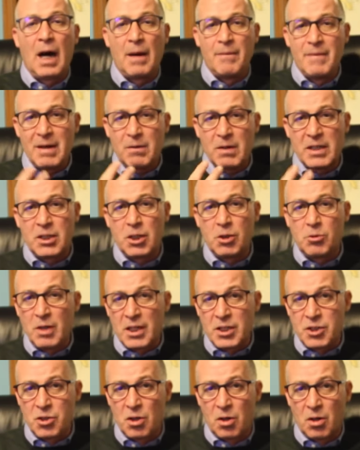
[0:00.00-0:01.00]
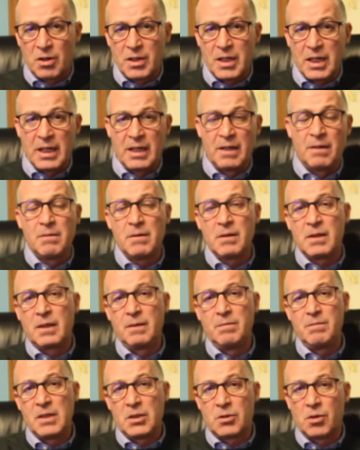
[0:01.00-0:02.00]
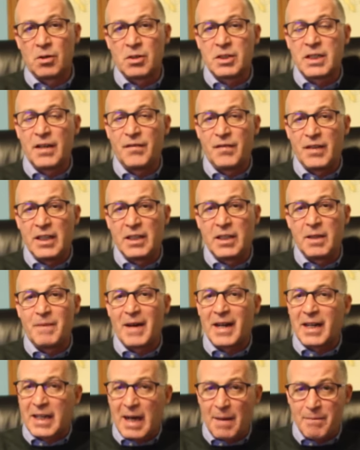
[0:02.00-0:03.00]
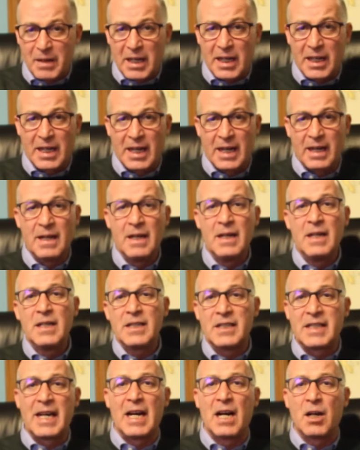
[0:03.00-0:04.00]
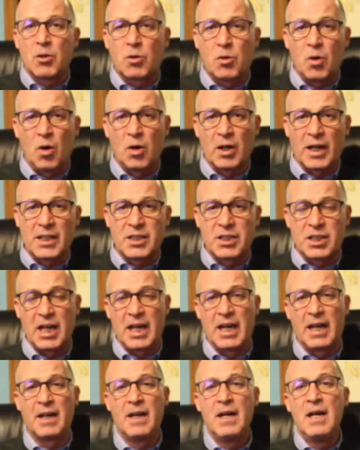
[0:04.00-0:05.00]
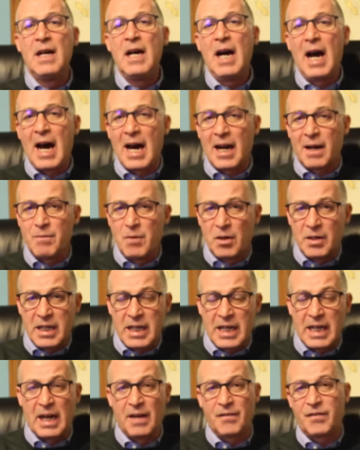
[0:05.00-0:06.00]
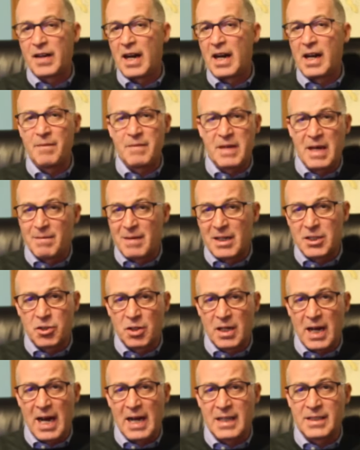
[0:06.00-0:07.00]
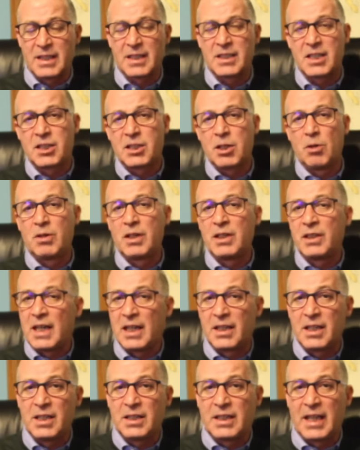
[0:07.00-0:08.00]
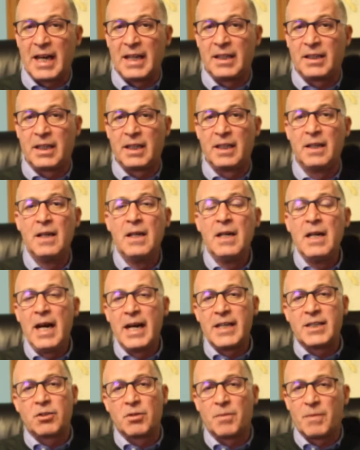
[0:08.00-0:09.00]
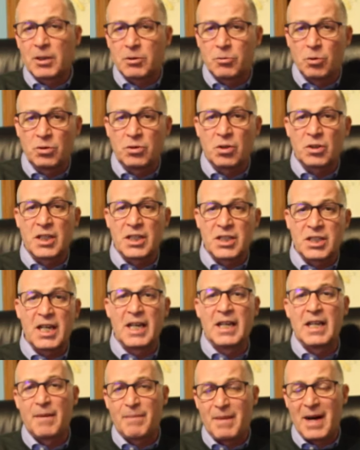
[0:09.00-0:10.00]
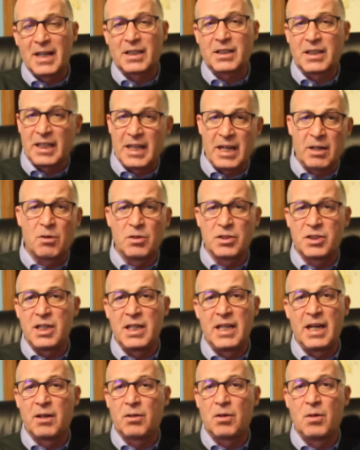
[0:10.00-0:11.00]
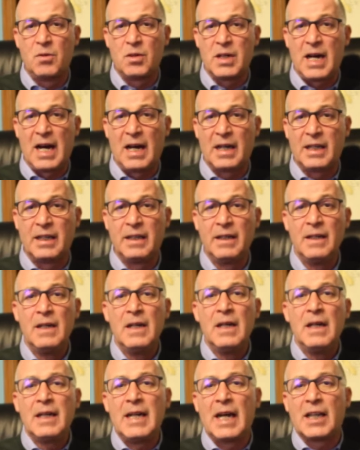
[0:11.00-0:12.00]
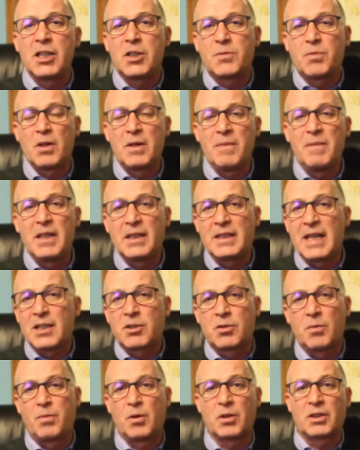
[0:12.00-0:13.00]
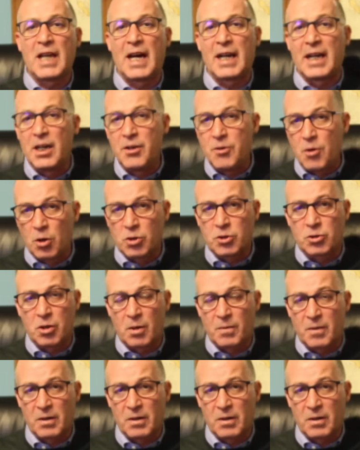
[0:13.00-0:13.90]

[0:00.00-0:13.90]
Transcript: A me questi due giorni mi sono serviti per capire se ancora c'è armonia fra la mia maggioranza, se c'è unità di intenti e soprattutto se c'è da parte dei consiglieri comunali la disponibilità a supportare il nostro